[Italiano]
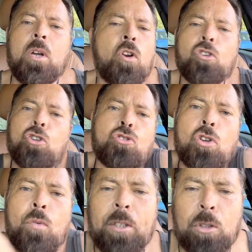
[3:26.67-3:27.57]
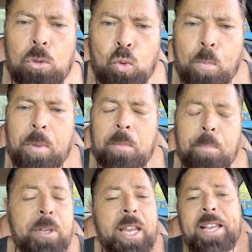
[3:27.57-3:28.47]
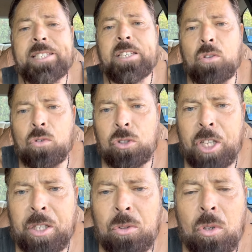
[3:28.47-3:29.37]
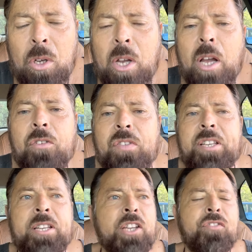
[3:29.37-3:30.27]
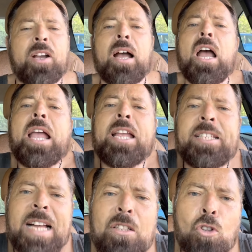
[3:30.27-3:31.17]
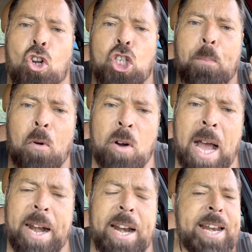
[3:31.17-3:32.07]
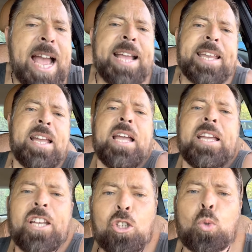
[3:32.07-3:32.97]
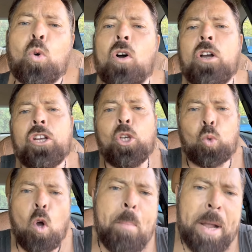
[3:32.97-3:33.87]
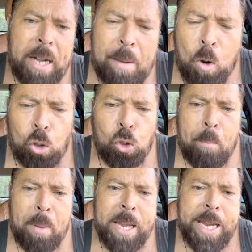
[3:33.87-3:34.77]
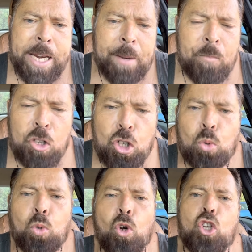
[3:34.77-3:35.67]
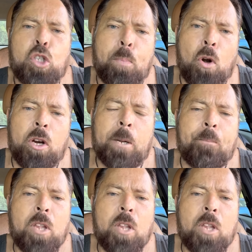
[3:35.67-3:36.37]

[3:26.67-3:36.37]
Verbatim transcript: Non ci sono altri dubbi, perché essere contento significa intanto non spronare neanche il tuo, il tuo beccamorto in banchina se tu non lo sproni.